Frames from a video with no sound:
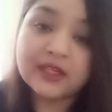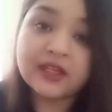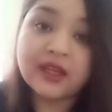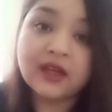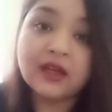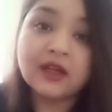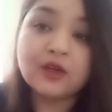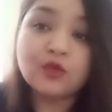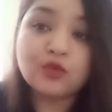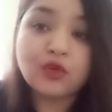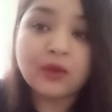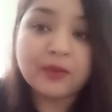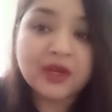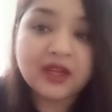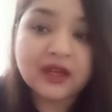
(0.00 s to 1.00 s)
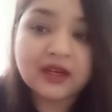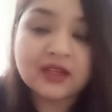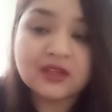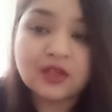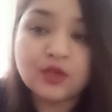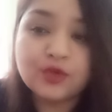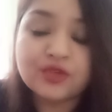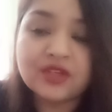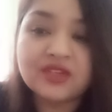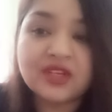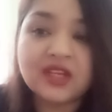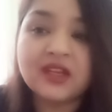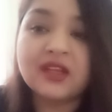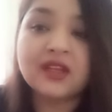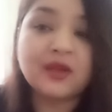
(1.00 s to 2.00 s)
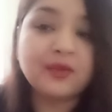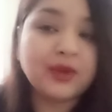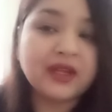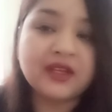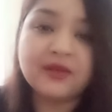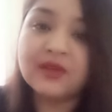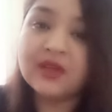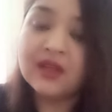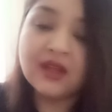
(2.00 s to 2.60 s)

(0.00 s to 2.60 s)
ठीक है अगर उनको अपने घर का सोल्यूशन चाहिए कि भाई